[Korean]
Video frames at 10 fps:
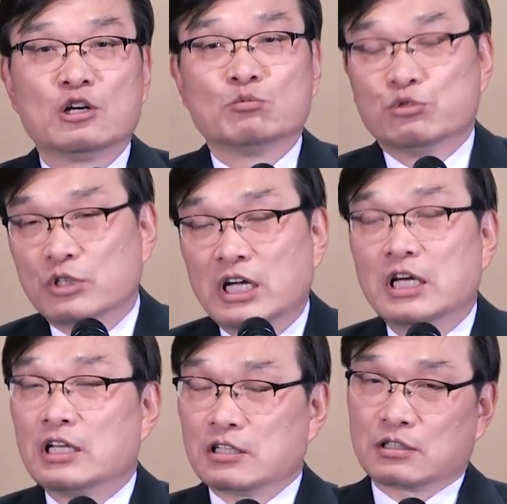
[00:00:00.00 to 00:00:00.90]

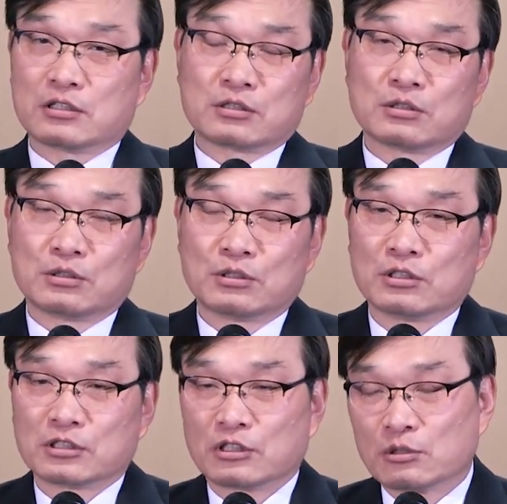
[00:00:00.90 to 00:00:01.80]
무난하는
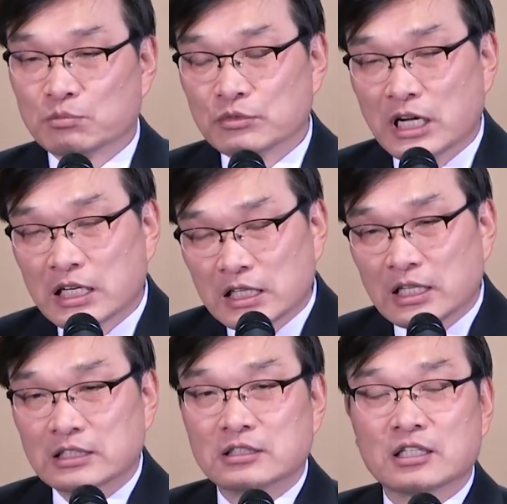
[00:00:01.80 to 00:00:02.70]
것도 서로
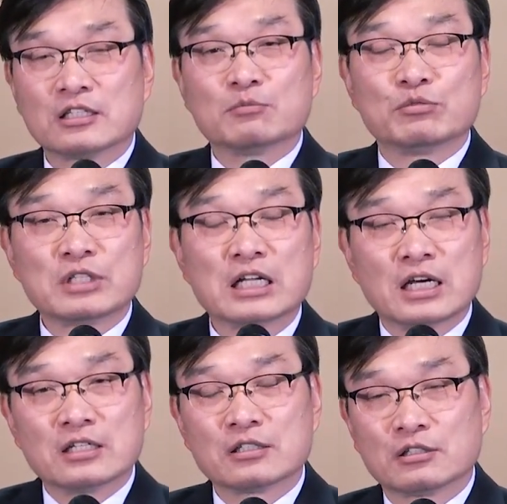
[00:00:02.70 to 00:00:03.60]
무난한다 했을 때 그
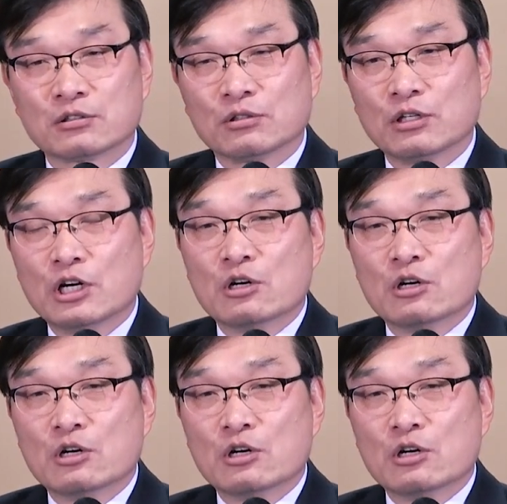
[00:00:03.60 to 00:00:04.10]
무난하는 것도